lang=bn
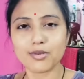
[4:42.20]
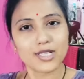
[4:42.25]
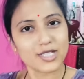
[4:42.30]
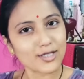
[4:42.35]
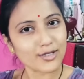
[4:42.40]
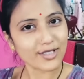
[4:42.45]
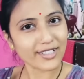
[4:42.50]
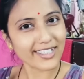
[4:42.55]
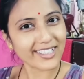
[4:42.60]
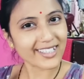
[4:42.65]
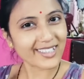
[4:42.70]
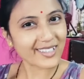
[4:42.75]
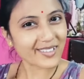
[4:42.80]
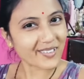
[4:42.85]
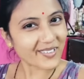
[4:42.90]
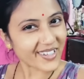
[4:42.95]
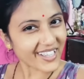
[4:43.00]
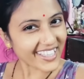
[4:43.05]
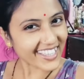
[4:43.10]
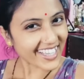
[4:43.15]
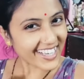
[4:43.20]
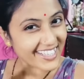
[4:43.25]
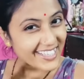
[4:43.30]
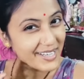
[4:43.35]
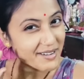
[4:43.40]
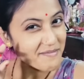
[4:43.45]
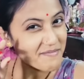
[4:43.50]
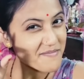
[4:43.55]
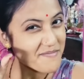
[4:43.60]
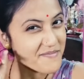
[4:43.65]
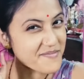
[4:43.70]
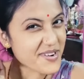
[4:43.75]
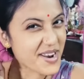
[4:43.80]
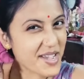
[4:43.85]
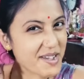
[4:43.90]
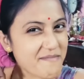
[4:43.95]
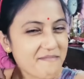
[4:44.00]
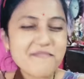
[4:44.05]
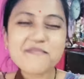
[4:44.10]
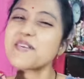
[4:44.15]
ভীষণই কিন্তু ওয়েদারটা
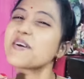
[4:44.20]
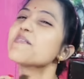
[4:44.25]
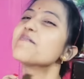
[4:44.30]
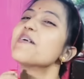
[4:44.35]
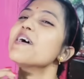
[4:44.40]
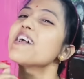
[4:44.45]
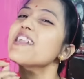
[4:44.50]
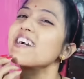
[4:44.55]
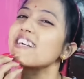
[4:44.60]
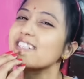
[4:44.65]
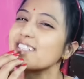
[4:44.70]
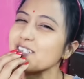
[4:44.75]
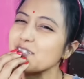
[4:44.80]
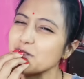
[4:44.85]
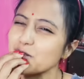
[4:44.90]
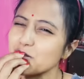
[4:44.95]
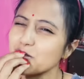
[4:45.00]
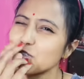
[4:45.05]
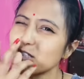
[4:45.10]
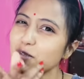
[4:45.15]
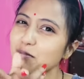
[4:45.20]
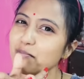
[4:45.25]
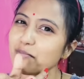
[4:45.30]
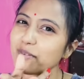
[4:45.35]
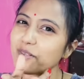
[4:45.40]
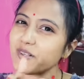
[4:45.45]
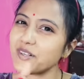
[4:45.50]
প্রেম প্রেম আর একটা চুম্ব